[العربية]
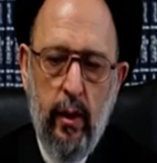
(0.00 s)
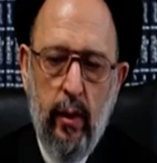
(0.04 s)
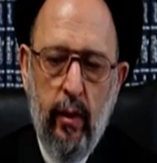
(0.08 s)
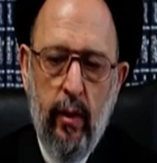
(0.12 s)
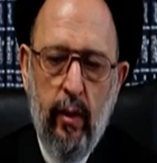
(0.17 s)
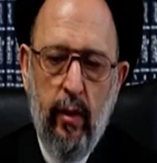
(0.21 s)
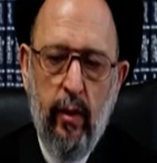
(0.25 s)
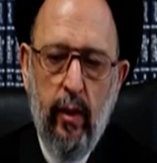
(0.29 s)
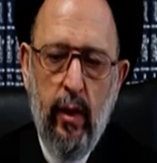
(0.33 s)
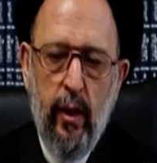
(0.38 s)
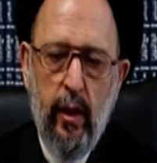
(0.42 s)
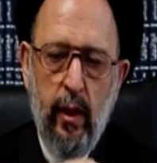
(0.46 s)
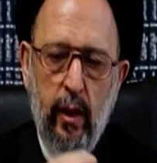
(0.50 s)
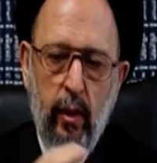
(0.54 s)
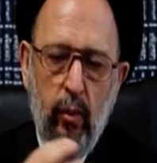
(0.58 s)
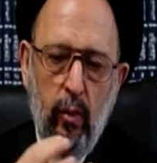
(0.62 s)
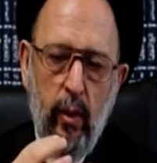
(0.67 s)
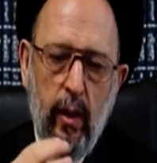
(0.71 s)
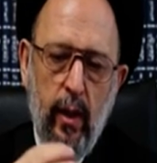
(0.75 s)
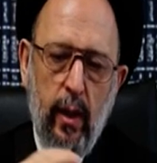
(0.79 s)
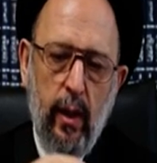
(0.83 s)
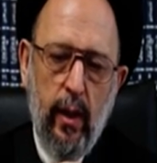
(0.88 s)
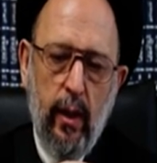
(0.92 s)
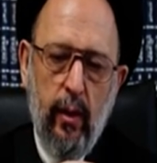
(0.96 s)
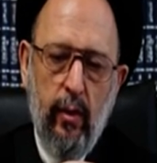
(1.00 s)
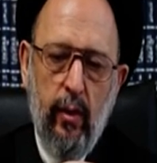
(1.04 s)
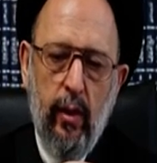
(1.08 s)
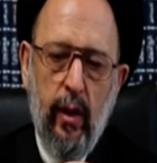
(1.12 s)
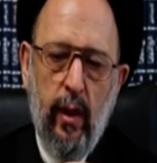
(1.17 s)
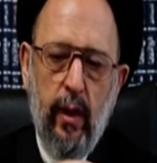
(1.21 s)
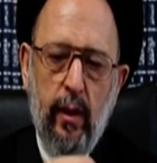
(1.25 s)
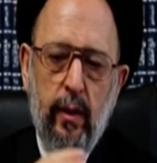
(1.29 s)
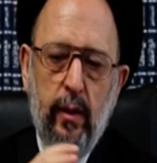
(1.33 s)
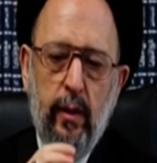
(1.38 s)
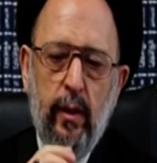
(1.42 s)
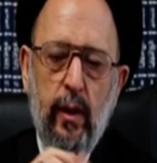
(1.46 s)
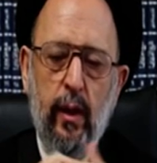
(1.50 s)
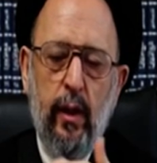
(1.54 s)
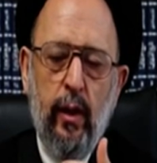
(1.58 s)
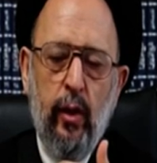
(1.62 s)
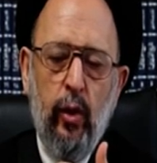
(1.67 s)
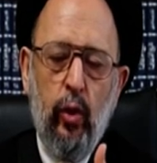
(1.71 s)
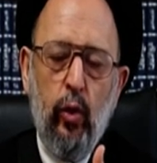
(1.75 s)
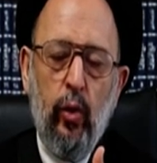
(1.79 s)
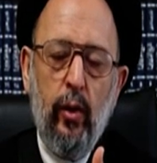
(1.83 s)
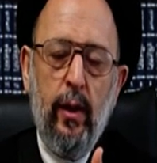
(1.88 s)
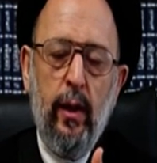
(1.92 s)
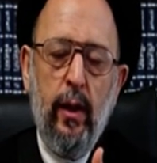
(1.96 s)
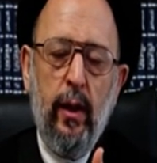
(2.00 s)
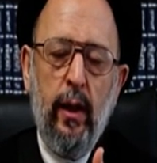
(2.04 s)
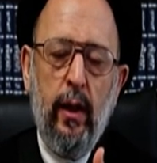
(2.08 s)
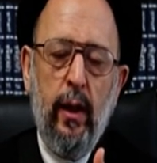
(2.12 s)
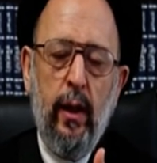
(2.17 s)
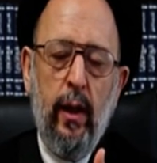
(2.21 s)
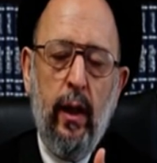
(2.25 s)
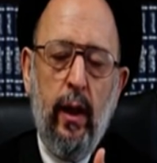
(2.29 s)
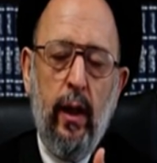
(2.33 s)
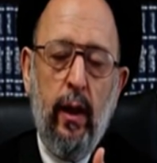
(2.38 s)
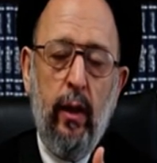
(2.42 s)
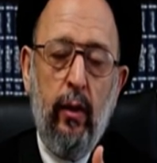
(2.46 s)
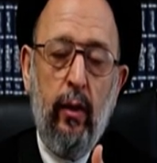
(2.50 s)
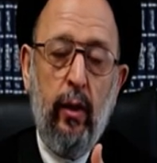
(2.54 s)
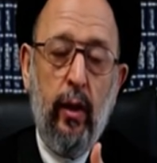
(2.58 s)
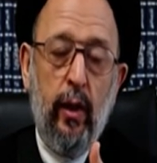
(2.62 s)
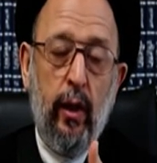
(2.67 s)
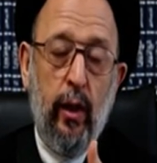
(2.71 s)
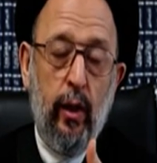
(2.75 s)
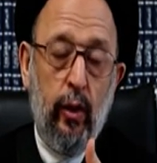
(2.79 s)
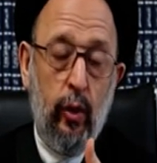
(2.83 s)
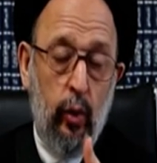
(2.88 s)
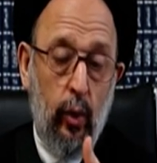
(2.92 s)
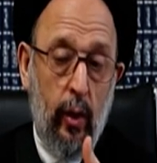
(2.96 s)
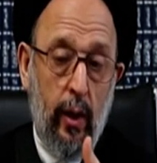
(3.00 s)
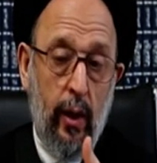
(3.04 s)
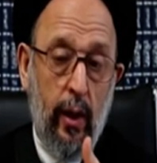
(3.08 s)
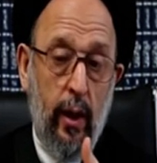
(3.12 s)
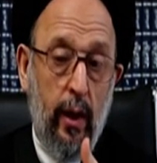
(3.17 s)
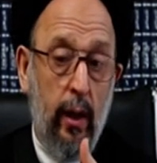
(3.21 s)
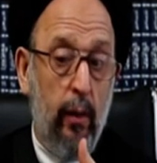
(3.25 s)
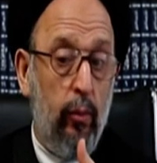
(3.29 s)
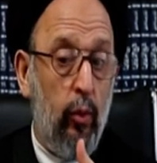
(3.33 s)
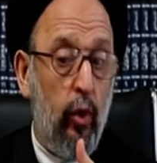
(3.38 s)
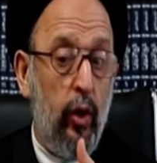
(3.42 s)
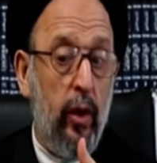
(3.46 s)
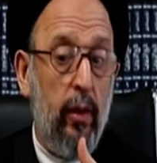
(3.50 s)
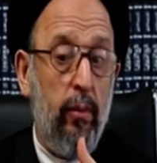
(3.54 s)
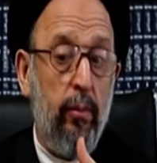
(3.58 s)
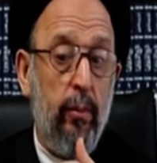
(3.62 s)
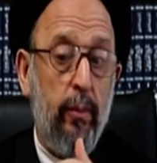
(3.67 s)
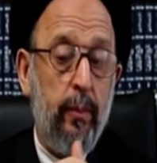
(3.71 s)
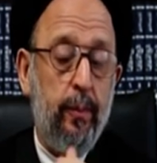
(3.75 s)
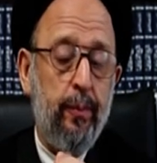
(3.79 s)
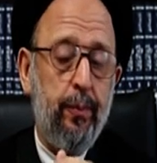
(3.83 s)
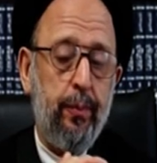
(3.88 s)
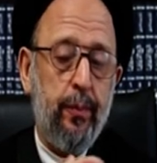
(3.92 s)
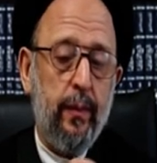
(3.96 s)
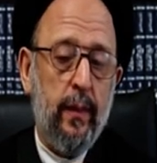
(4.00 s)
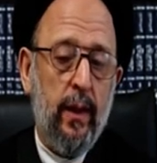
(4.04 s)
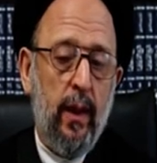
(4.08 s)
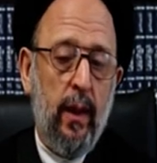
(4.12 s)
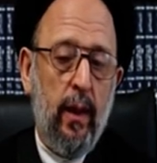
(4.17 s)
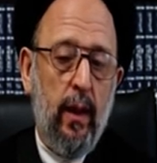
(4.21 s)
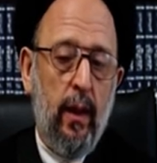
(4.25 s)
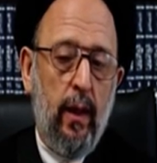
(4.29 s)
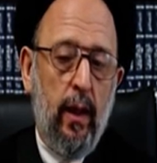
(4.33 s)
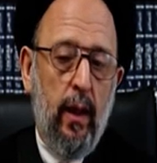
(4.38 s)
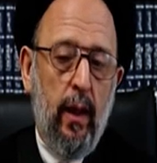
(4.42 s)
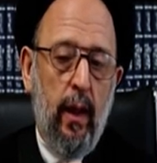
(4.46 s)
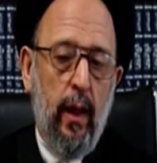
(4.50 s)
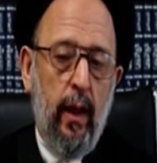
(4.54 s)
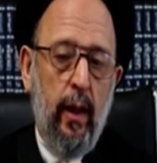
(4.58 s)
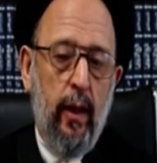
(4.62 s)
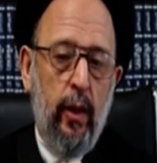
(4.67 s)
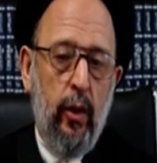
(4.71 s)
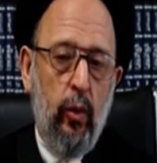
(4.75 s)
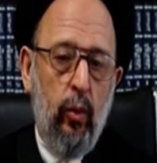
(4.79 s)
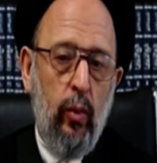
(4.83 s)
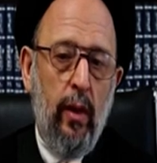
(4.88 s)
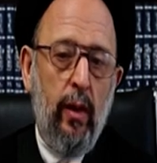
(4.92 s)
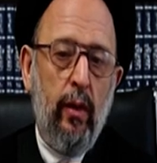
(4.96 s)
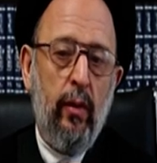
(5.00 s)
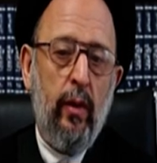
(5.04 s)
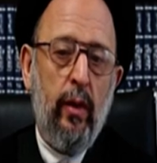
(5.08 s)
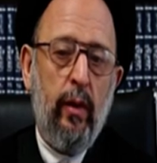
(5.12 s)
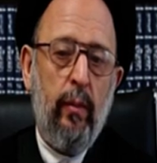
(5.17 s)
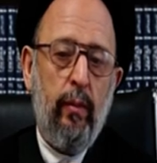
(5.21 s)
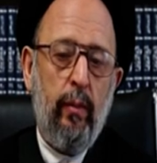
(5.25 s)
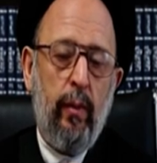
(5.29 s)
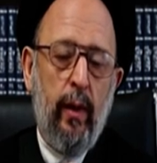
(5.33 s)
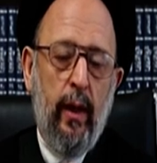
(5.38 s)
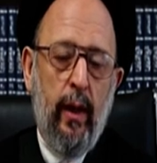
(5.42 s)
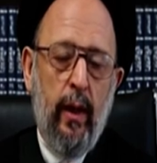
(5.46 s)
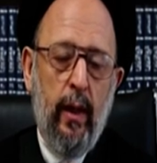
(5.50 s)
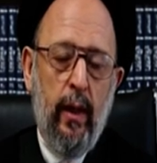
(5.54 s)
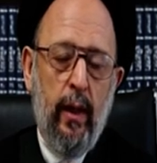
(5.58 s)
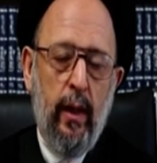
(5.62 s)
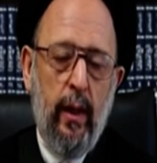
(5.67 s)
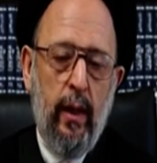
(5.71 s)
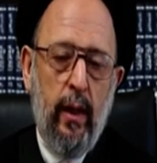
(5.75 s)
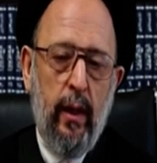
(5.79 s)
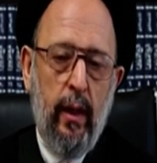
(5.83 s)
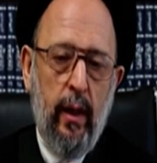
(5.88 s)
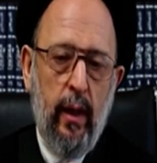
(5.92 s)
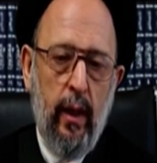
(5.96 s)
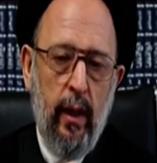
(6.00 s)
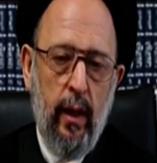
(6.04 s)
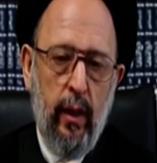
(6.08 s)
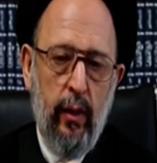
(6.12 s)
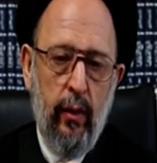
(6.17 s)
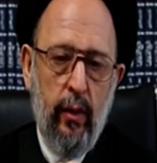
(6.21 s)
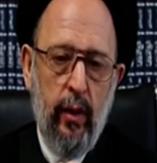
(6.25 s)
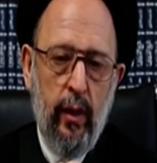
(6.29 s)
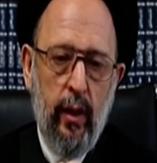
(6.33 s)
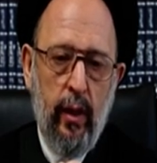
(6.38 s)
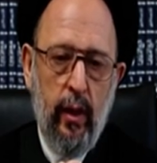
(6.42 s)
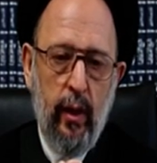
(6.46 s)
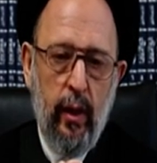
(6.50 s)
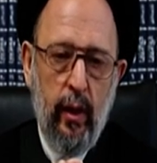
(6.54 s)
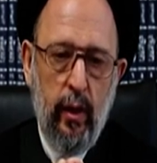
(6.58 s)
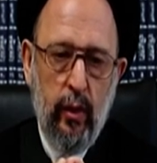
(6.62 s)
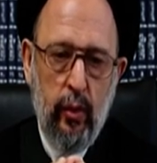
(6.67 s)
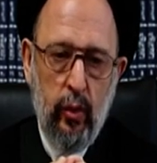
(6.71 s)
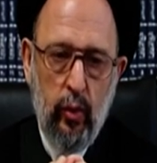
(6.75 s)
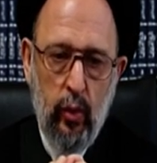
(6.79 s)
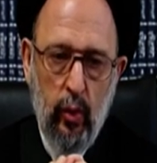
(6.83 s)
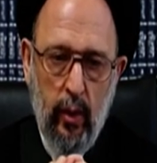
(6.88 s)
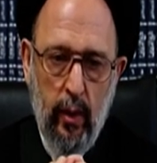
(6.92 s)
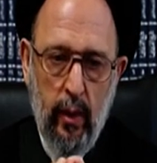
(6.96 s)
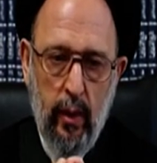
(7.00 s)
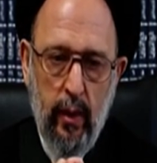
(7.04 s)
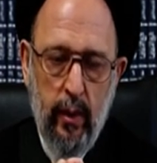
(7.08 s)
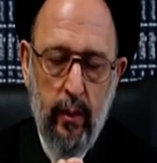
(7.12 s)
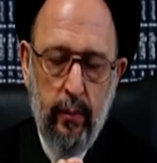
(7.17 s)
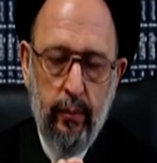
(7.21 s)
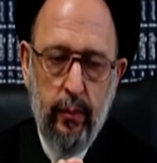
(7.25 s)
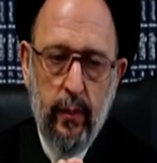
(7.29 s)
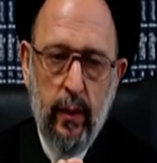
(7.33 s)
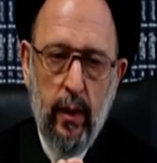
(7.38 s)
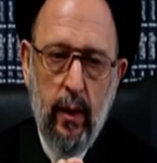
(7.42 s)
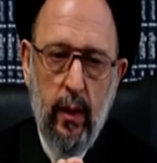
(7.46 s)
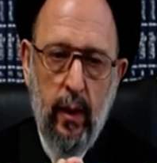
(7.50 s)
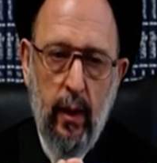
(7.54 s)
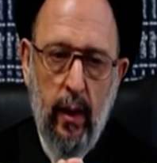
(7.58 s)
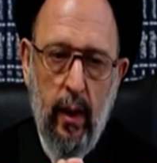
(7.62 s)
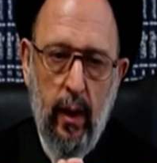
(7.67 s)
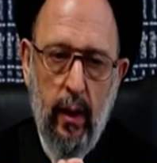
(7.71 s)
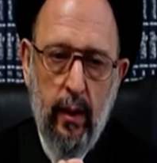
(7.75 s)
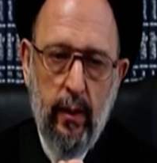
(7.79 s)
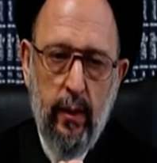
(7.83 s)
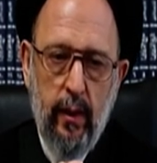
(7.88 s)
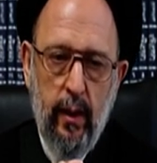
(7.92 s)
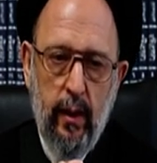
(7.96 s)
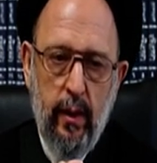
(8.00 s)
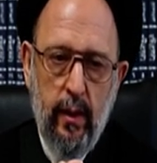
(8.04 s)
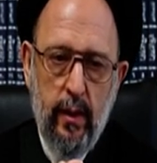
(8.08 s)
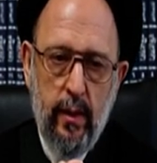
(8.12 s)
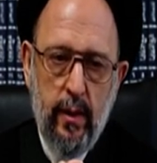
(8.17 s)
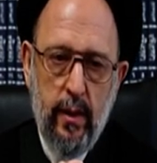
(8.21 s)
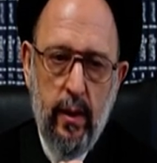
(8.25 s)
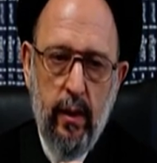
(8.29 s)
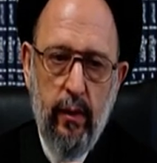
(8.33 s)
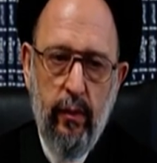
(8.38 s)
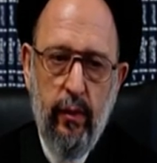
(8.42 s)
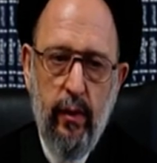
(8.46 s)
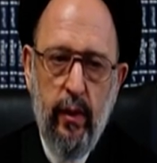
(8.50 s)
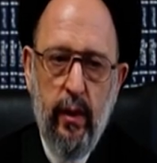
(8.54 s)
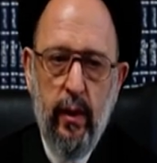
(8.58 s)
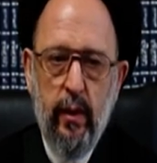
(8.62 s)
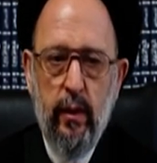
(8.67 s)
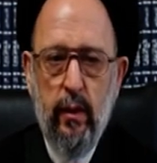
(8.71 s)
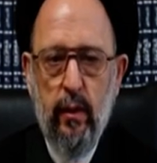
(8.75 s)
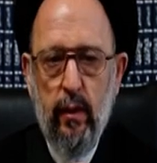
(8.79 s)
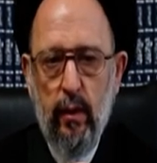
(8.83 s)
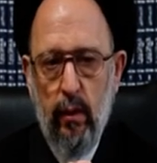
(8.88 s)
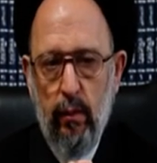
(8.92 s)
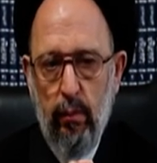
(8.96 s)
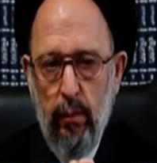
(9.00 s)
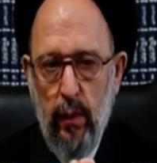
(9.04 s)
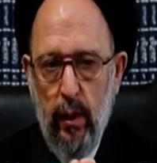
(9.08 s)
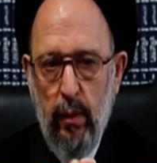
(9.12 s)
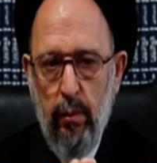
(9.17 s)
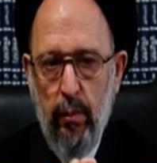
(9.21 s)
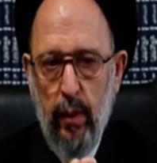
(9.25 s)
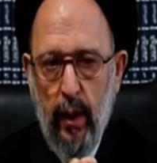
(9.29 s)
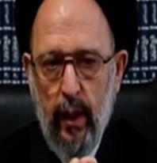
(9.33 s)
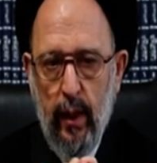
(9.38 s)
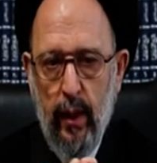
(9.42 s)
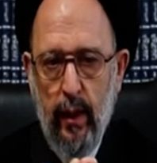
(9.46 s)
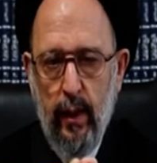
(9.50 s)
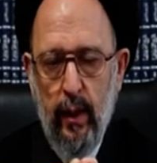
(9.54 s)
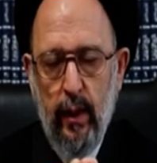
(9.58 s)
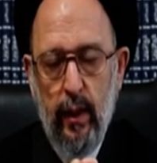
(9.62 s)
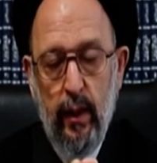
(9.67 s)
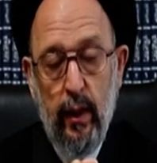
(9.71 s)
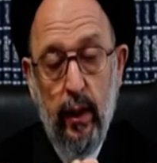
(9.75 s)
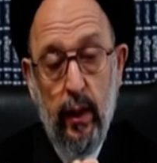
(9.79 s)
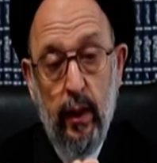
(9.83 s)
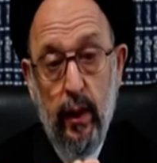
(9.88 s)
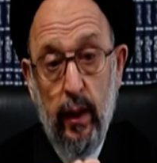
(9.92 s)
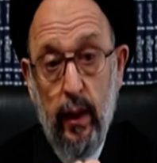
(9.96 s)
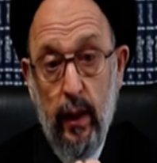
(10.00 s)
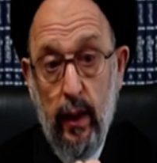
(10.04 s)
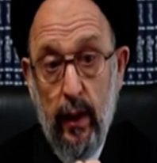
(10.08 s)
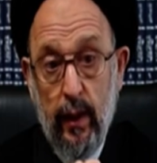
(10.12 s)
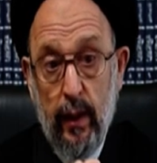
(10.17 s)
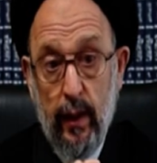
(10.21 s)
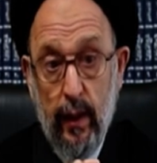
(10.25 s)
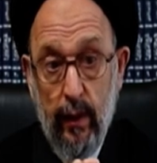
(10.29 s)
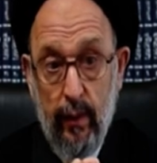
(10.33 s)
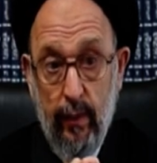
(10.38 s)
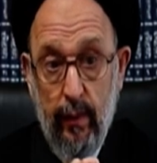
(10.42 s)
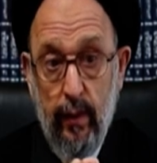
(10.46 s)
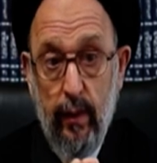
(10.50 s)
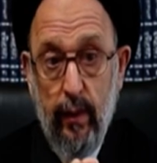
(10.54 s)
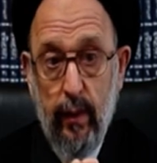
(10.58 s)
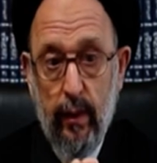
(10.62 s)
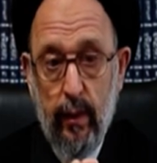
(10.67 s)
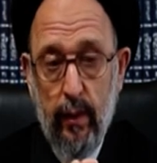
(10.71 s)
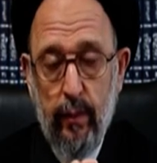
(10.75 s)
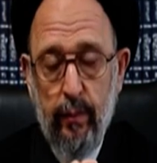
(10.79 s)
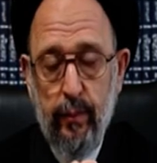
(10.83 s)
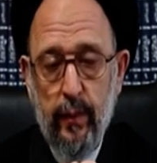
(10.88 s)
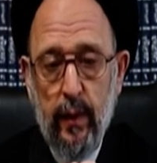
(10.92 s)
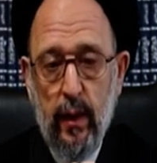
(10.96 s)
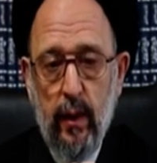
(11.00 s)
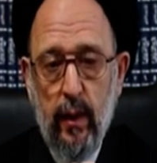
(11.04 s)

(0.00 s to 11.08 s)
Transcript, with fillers: الثاني وهكذا حتى ينهي هذا الدعاء المهم أن نواظب على هذا الدعاء حتى نستفيد من معانيه الكثيرة